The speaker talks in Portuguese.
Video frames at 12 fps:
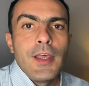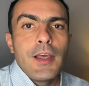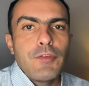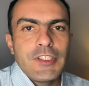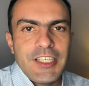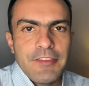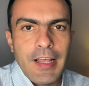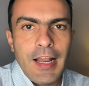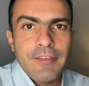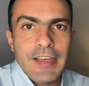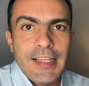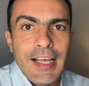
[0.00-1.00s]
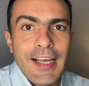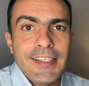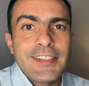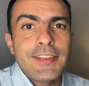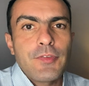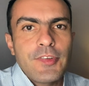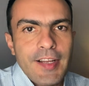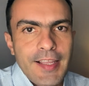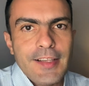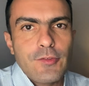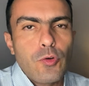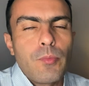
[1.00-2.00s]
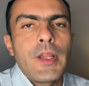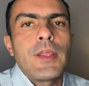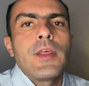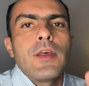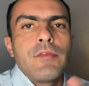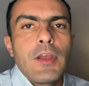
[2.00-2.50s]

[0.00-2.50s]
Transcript: Eu vou te revelar a verdade. Se você quer descobrir,